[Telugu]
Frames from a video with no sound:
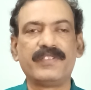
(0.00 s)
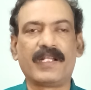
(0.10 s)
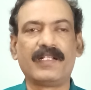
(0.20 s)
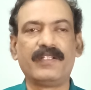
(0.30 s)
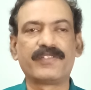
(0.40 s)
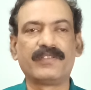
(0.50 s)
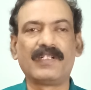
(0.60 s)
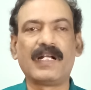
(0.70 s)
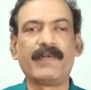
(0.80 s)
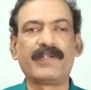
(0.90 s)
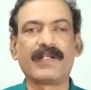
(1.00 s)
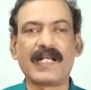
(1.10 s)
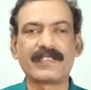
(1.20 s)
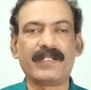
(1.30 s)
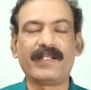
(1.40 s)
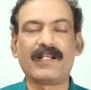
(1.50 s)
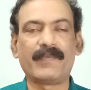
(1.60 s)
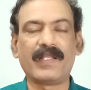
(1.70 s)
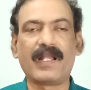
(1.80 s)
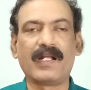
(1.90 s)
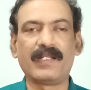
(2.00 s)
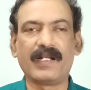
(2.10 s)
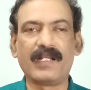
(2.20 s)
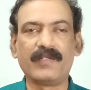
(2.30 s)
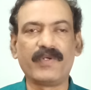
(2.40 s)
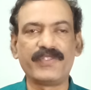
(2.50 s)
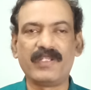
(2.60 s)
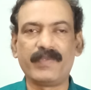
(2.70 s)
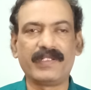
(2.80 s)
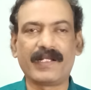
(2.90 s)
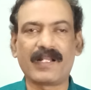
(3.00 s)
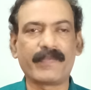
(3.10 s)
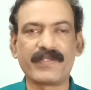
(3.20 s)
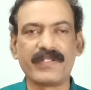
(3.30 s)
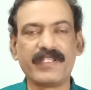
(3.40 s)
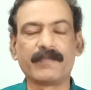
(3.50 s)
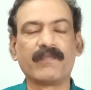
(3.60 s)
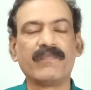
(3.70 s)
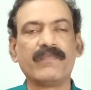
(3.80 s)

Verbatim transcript: చర్యలు తీసుకుంది కాబట్టి రాష్ట్ర ఎన్నికల ప్రధానాధికారి వైసీపీ అధికార ప్రతినిధి